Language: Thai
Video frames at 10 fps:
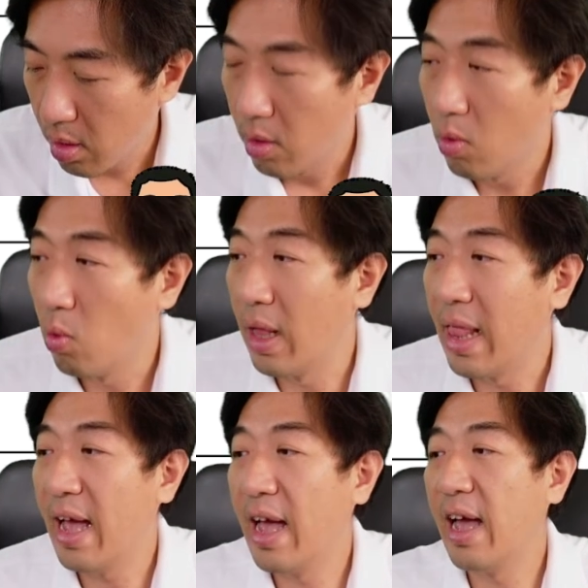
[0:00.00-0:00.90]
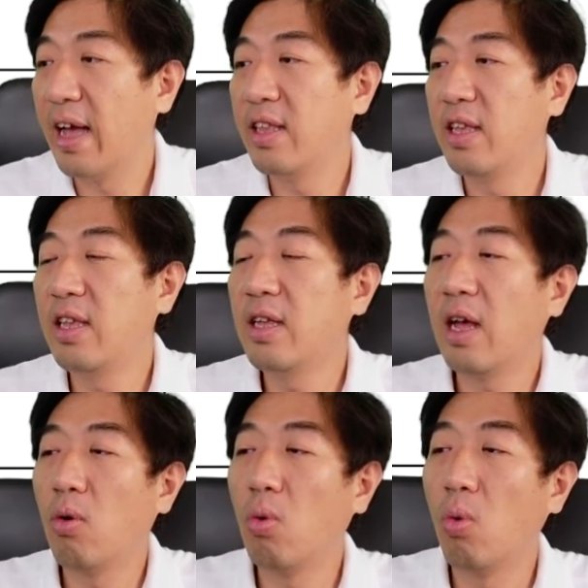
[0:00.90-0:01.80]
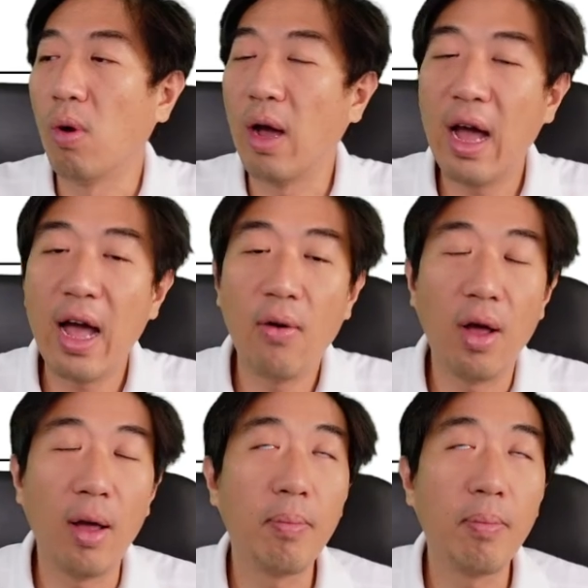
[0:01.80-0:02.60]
เวลาที่เราหุงข้าวครับ